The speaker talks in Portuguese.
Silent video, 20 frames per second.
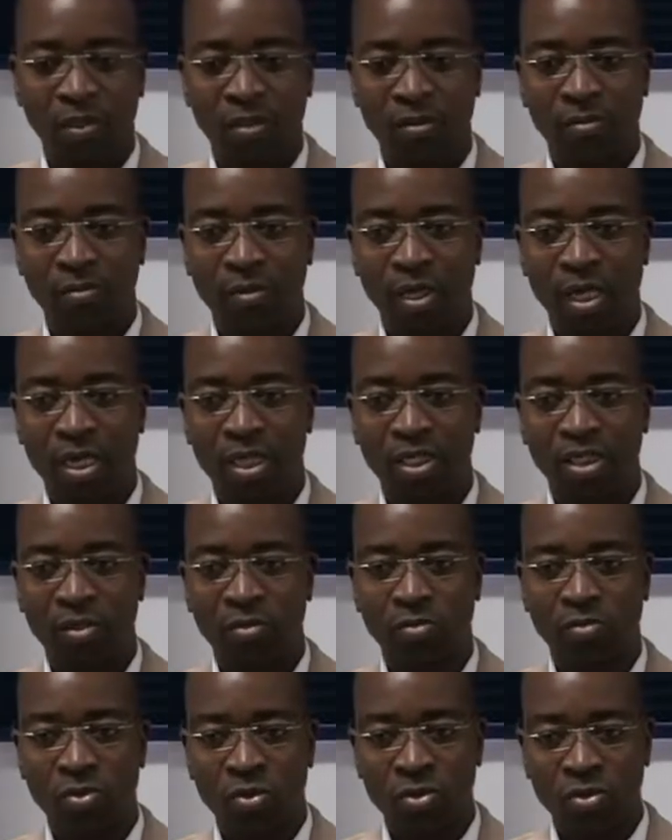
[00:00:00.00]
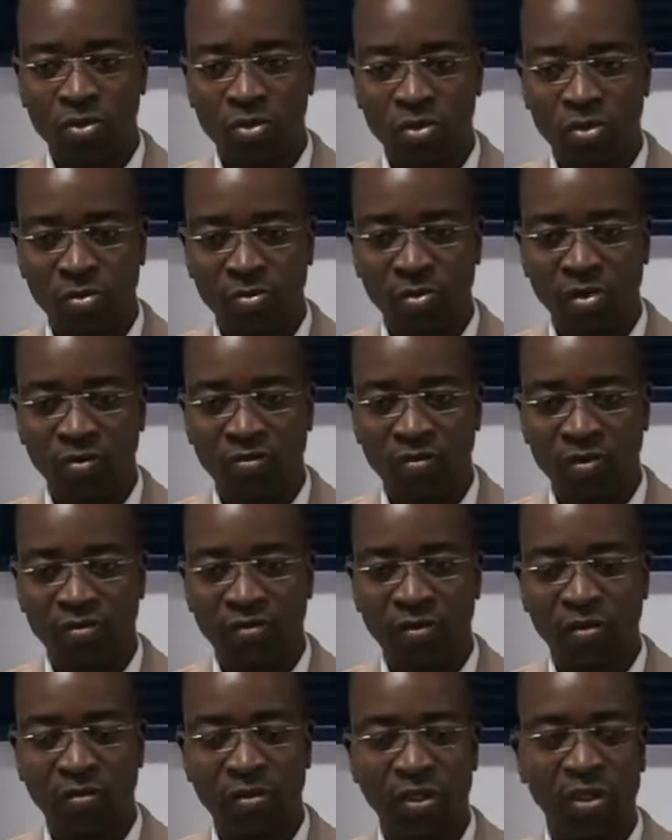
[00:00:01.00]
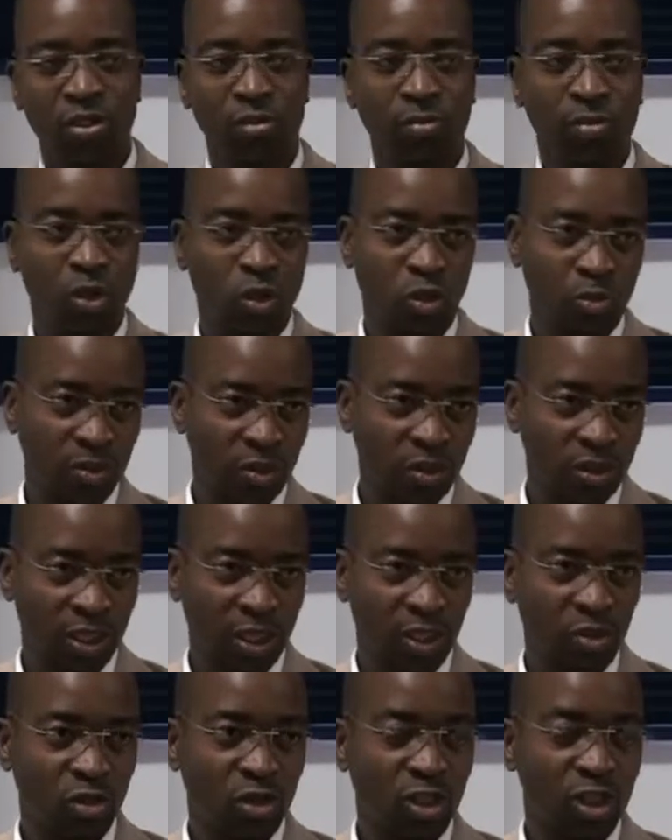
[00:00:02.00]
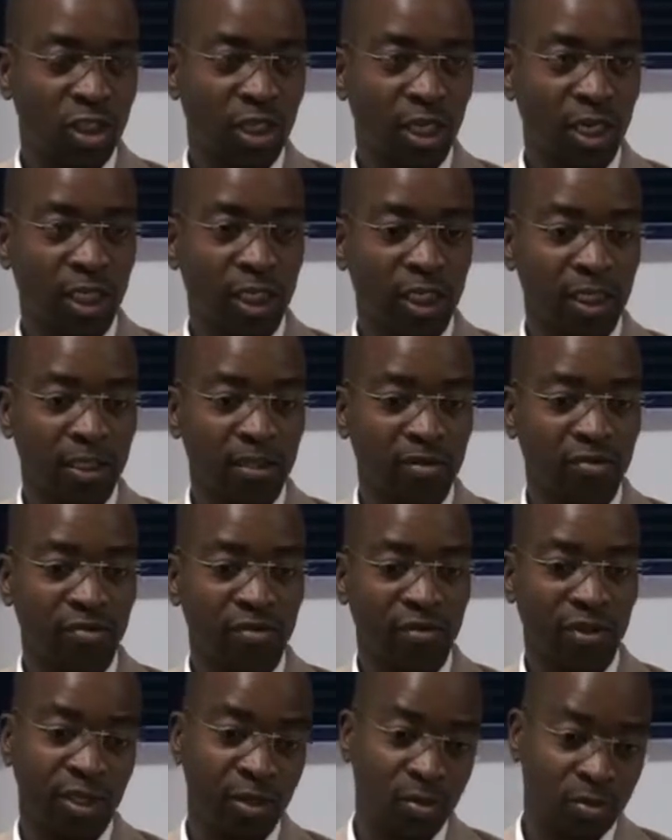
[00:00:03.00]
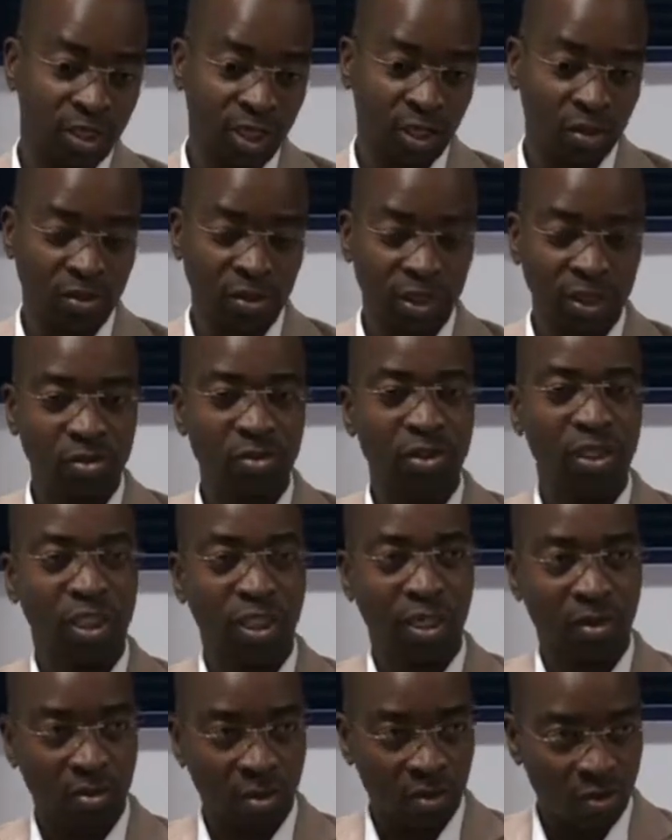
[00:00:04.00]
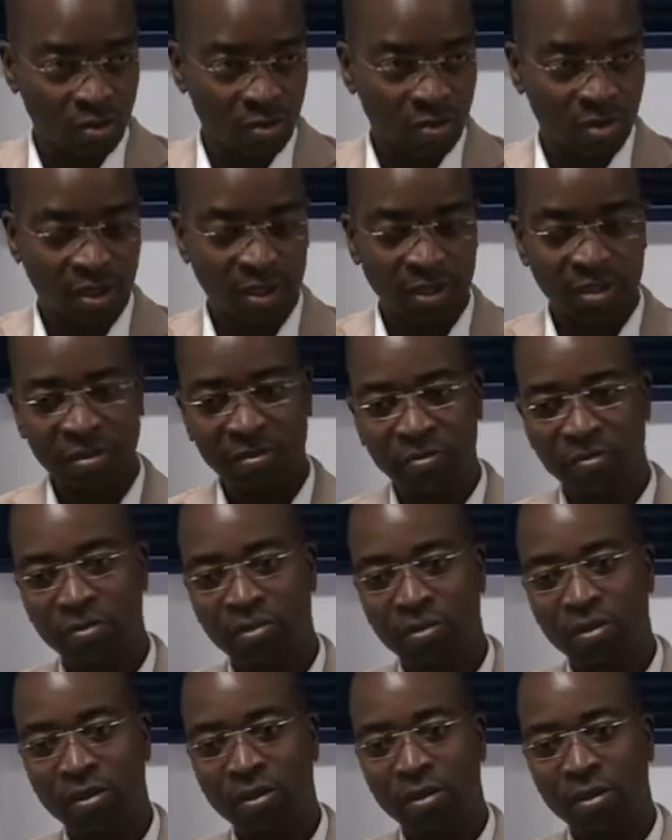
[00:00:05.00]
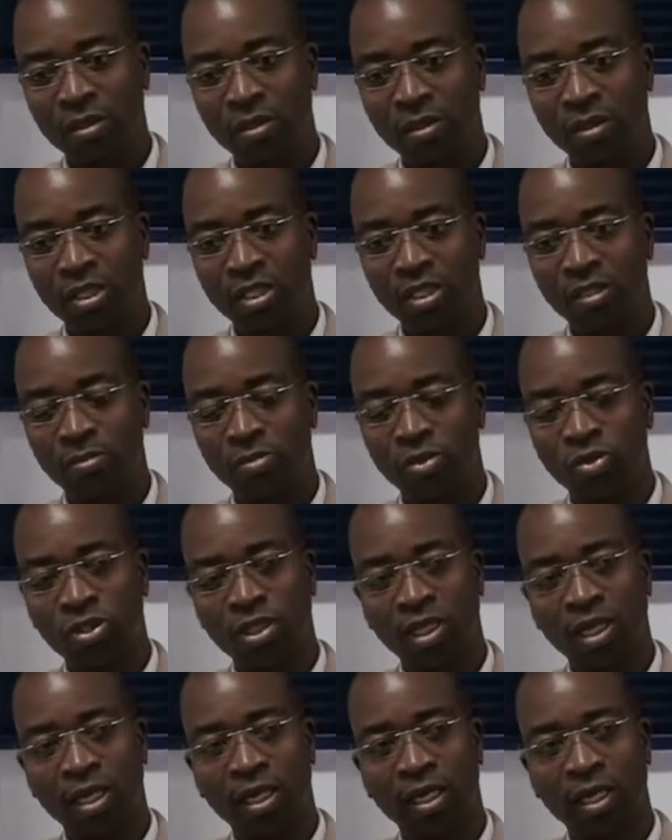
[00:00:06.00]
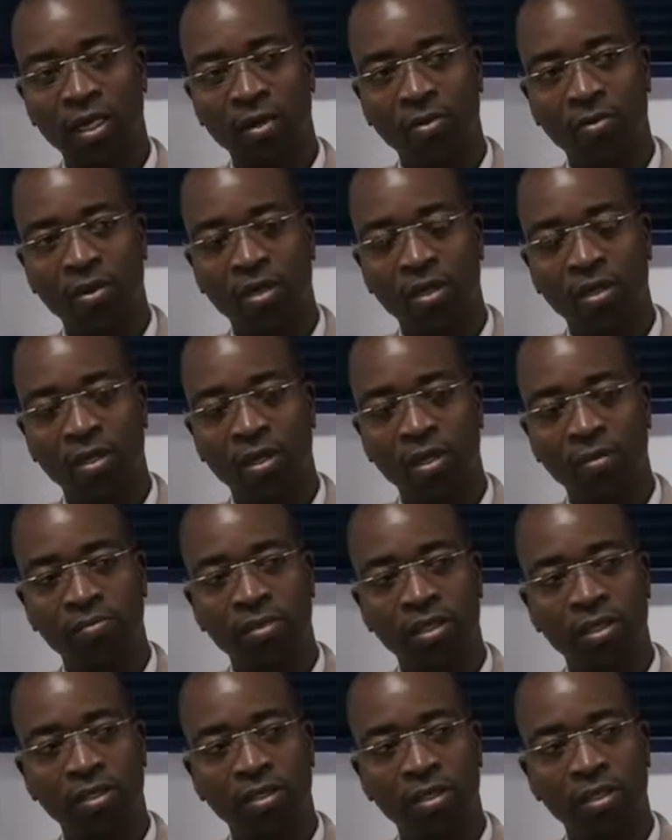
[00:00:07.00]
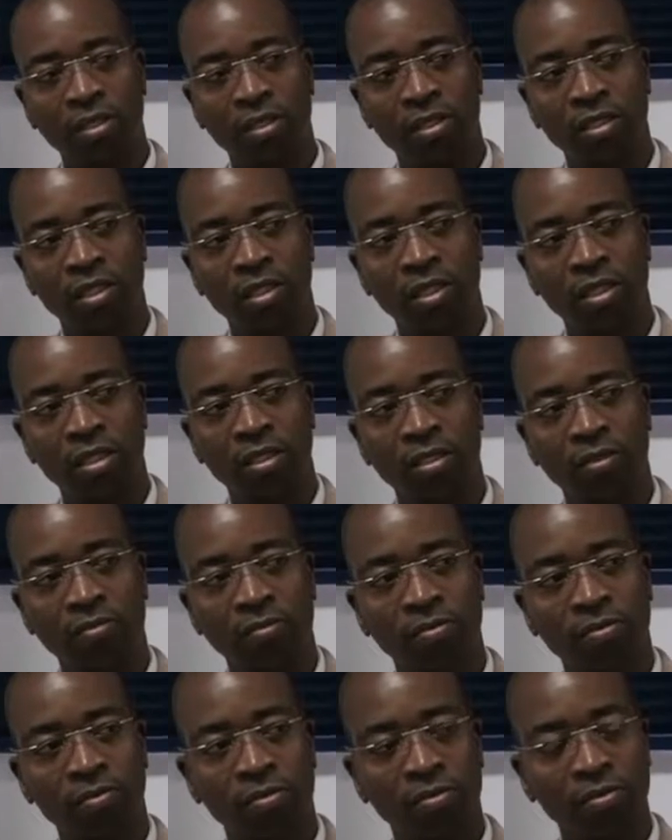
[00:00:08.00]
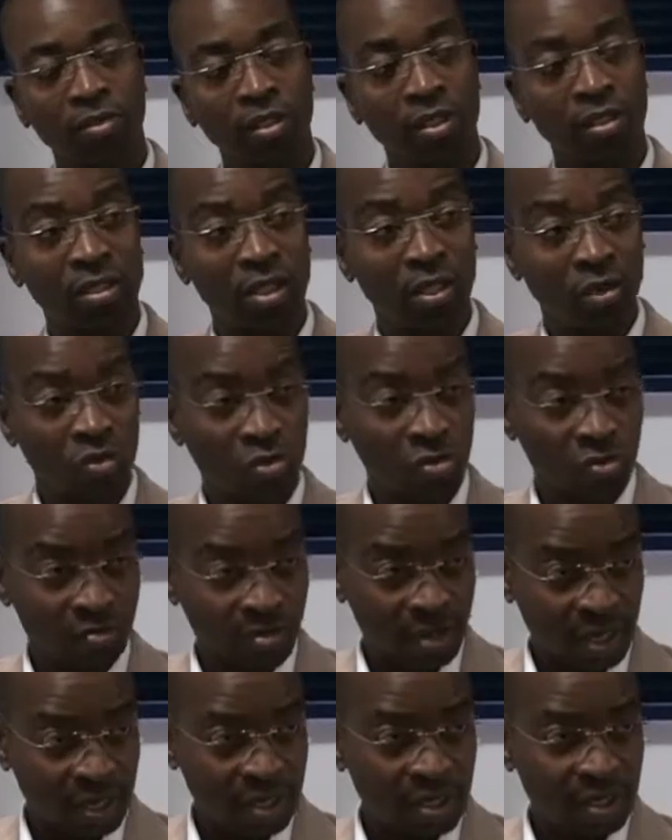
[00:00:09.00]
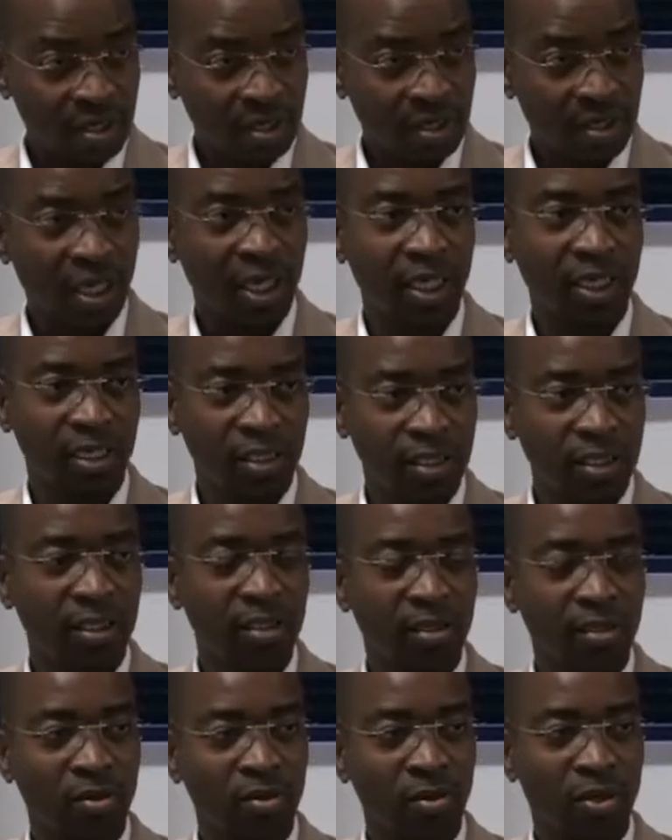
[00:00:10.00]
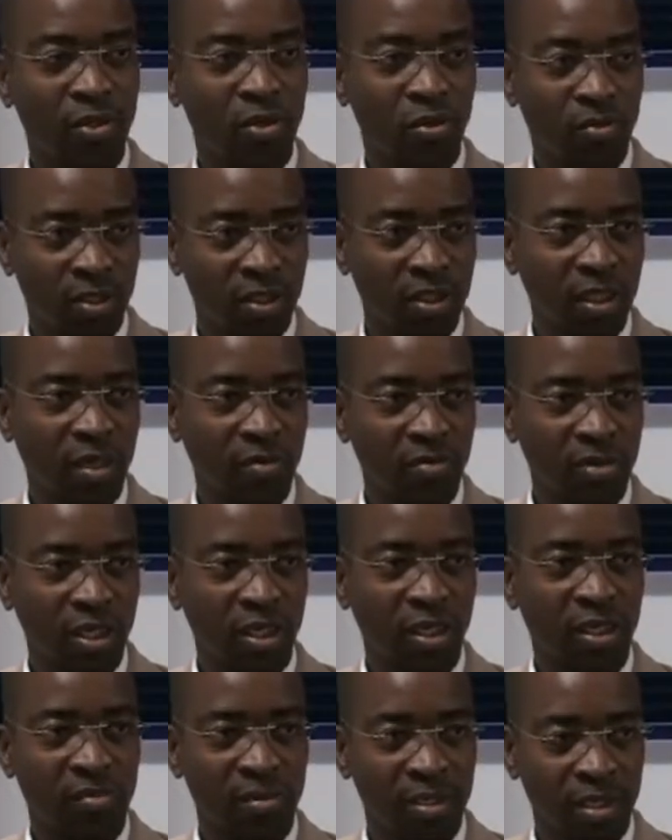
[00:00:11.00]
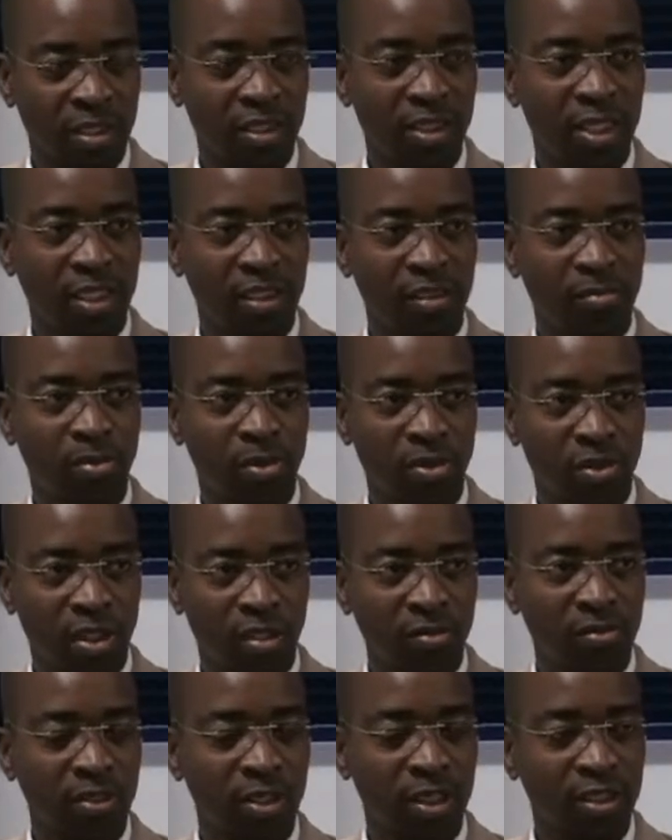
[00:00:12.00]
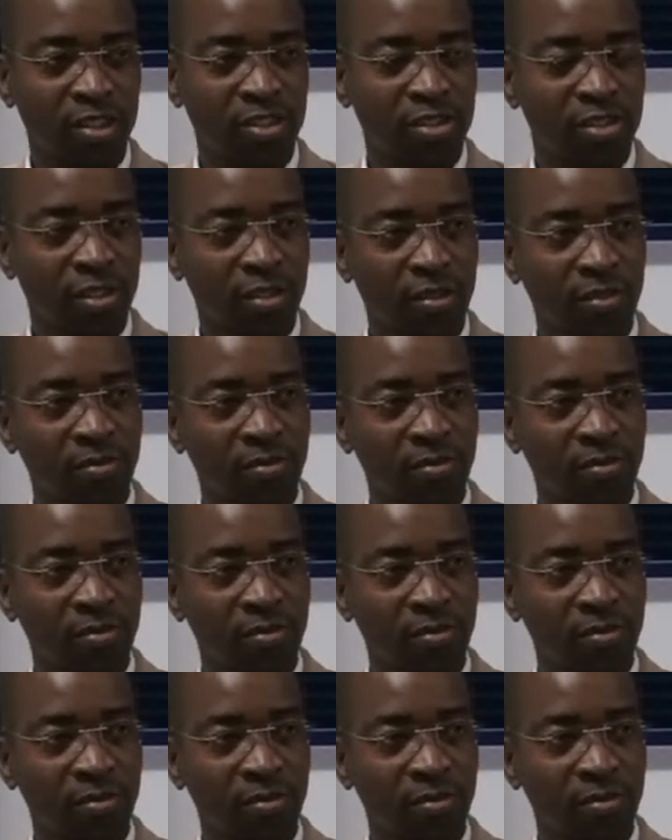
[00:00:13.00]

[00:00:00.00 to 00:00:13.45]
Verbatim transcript: Mas muito provavelmente pelos projetos que já vinham decorrendo e estão a ocorrer, de se buscar água a partir da, de Corumano, aí sim, quando aumentarmos a capacidade, poderemos atingir.